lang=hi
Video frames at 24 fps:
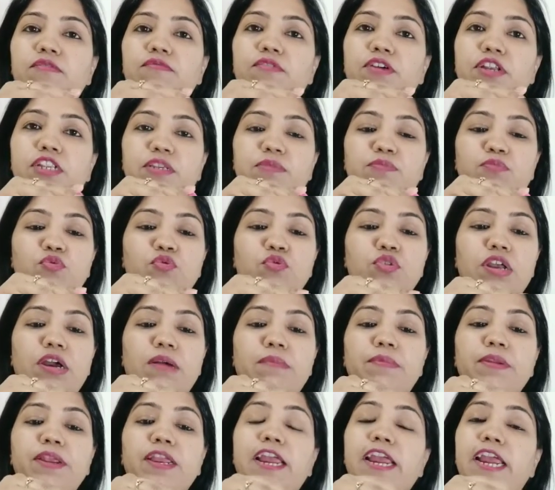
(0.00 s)
वन स्पून
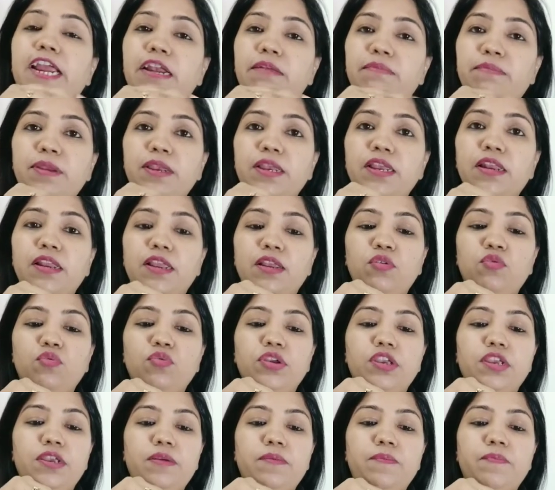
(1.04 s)
अपने हैंड पे ही ले
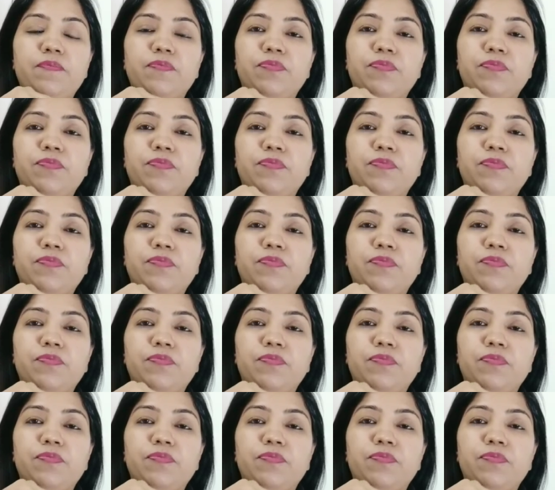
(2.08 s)
लूंगी